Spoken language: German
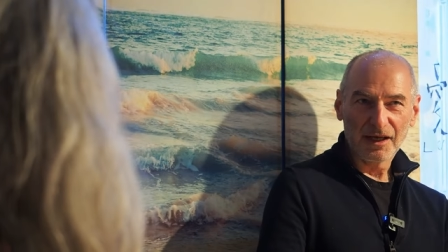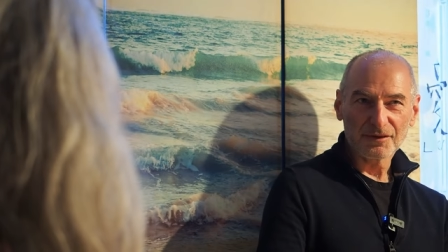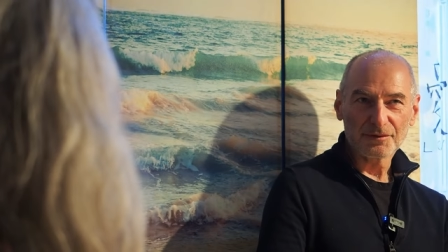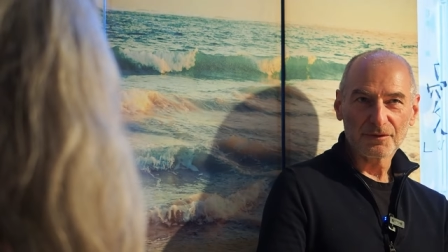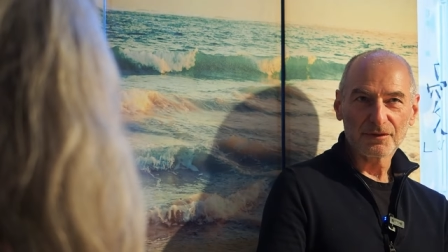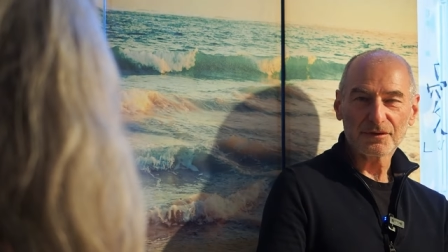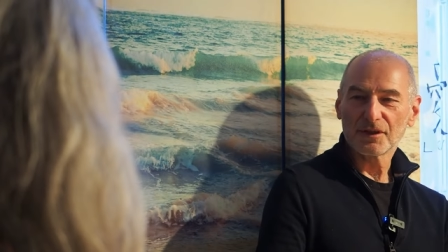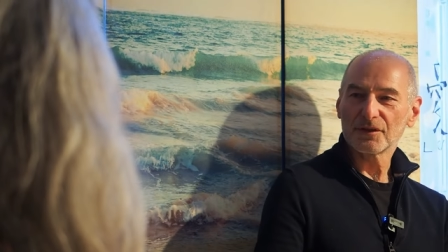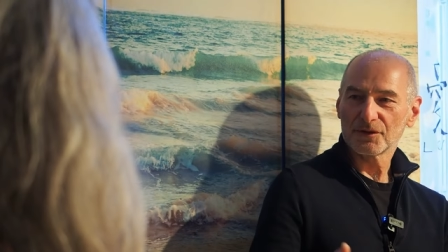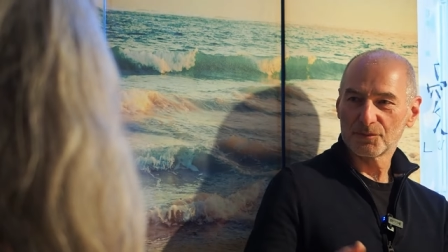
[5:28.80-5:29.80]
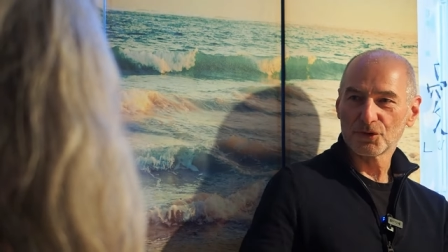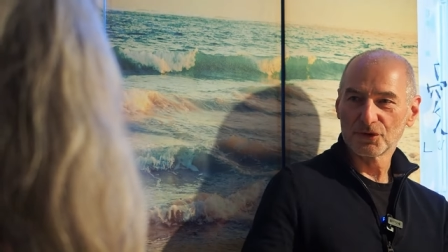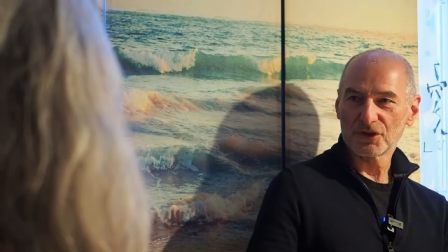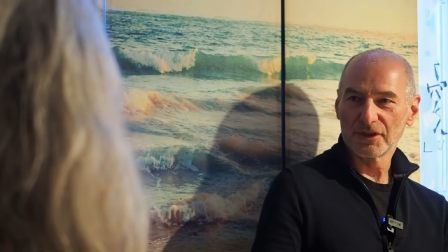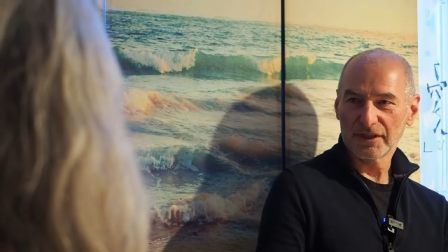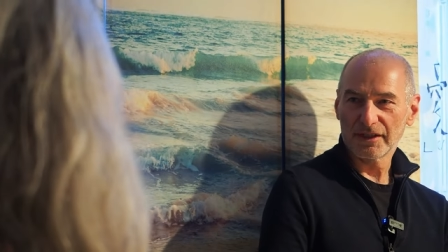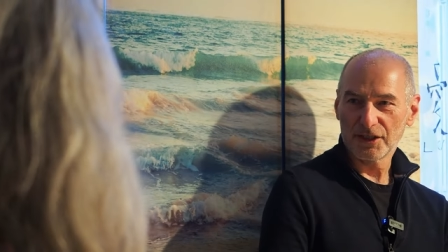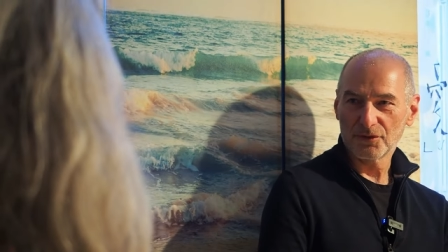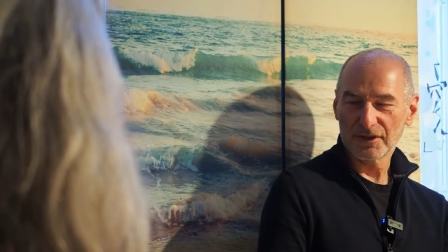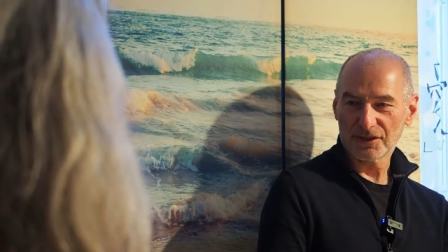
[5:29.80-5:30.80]
aus dem Ganzen gibt es unterschiedliche
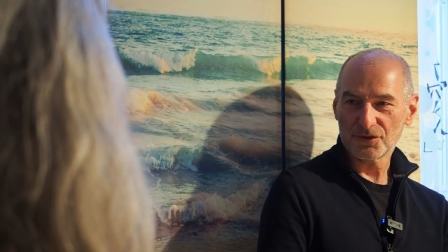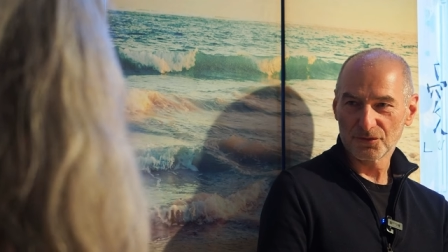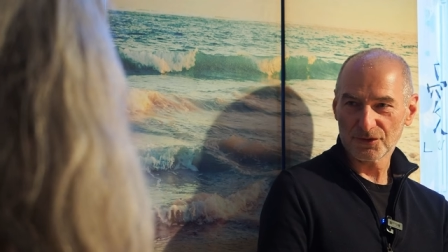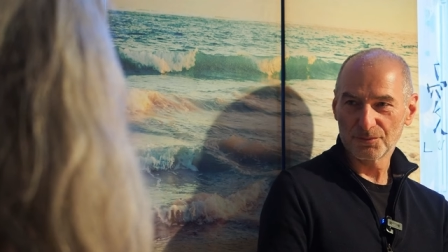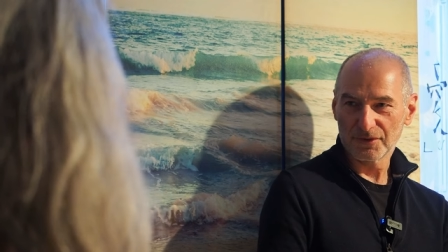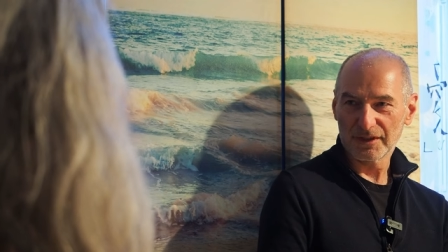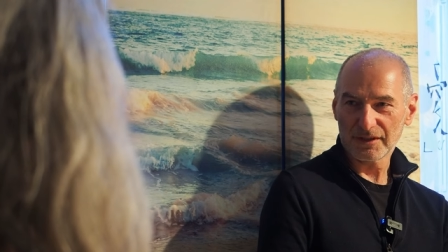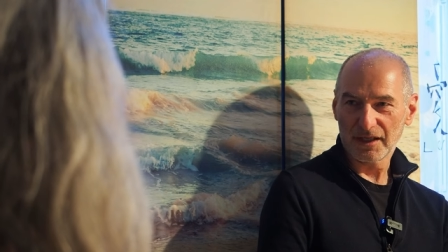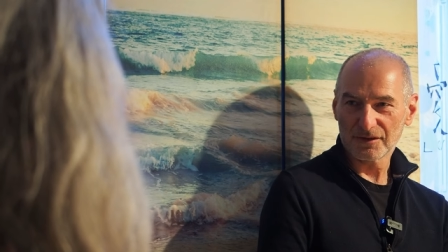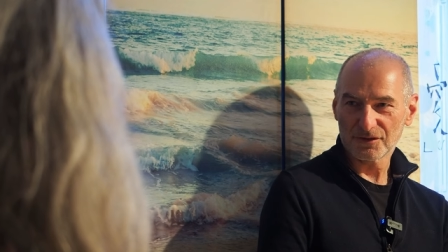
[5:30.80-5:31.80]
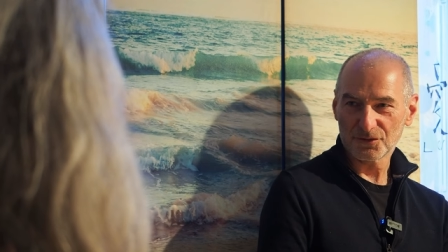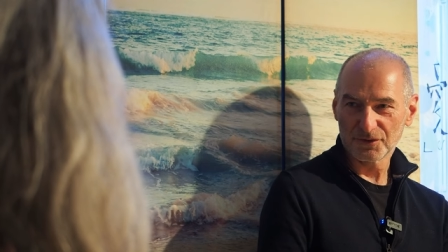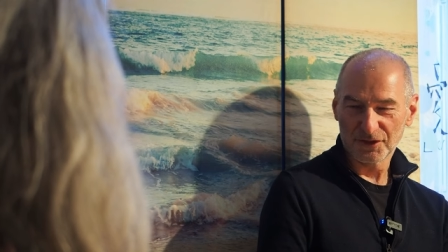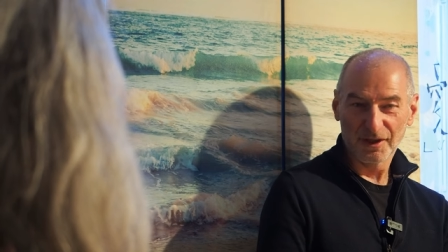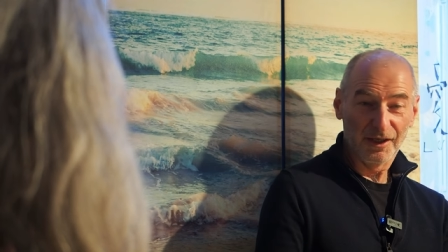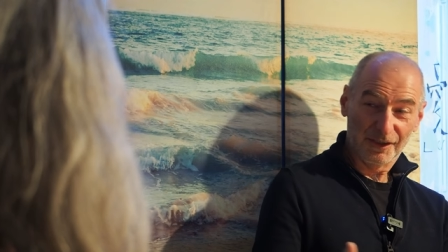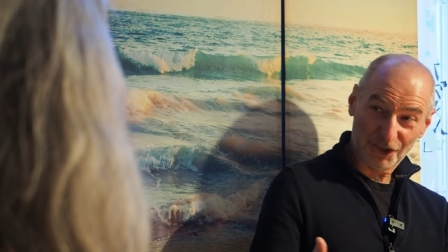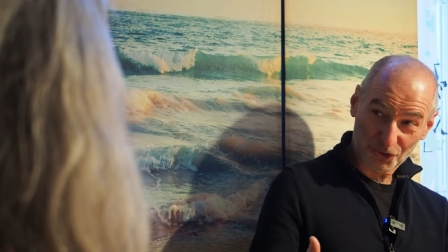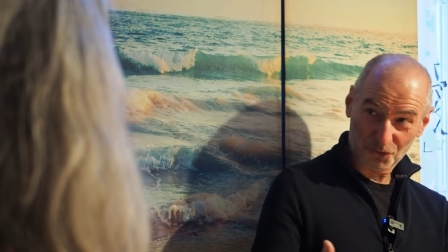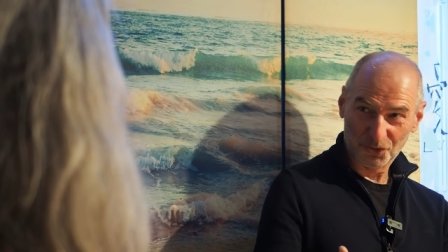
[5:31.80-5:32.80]
Regulationsmöglichkeiten. So die,
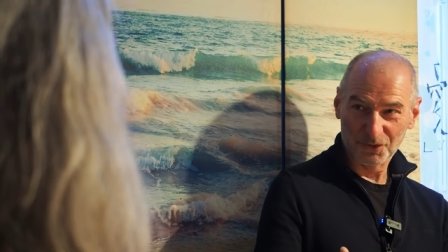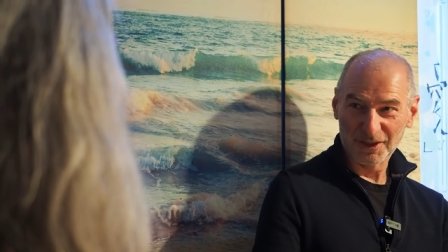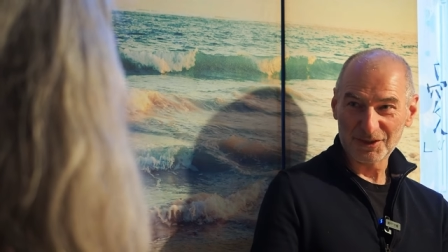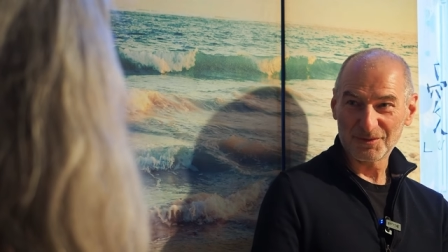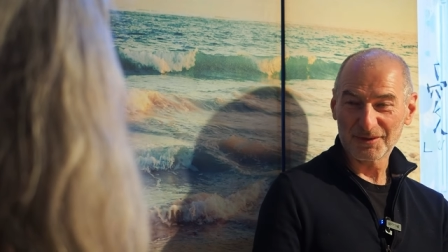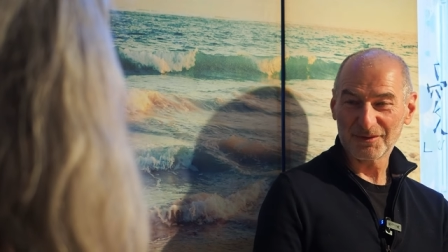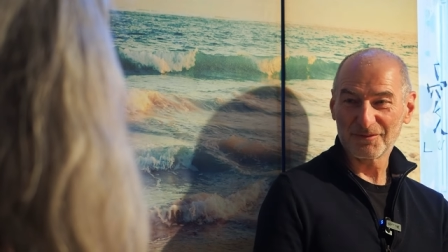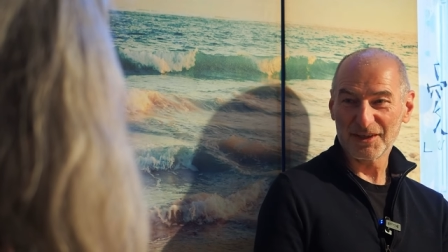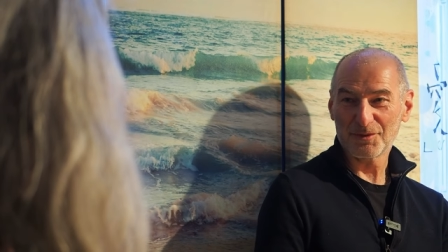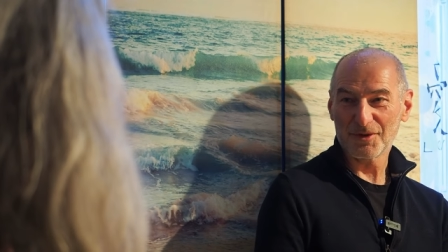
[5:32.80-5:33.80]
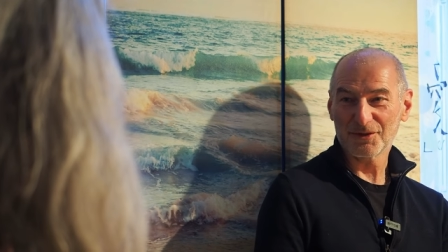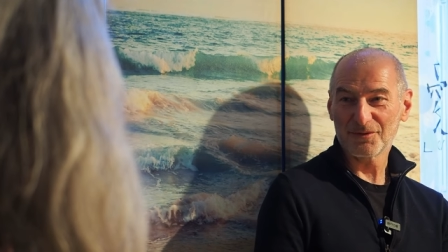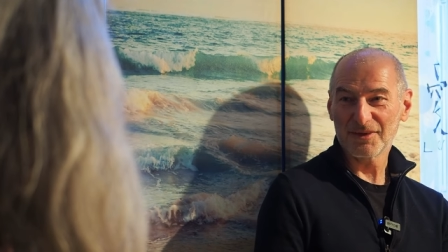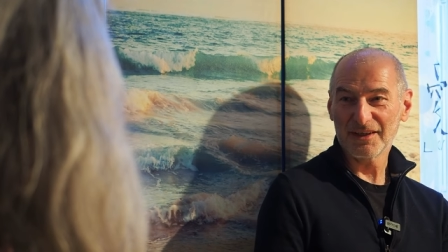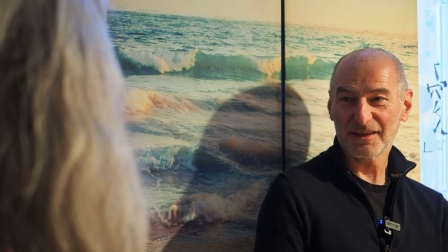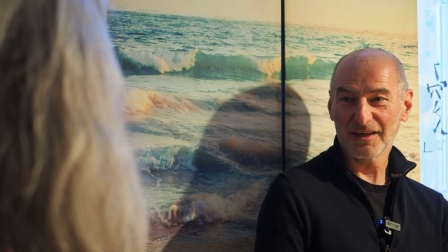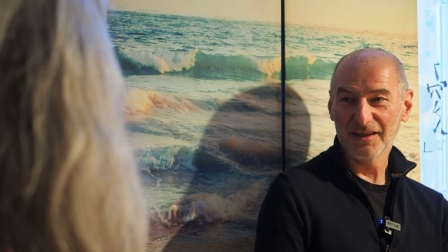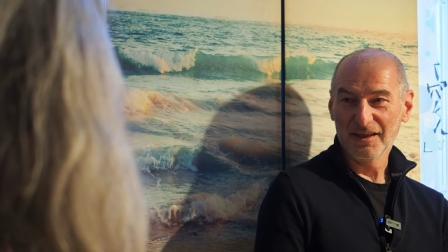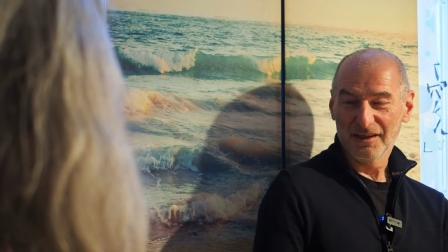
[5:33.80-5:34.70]
der Königsweg mehr oder weniger,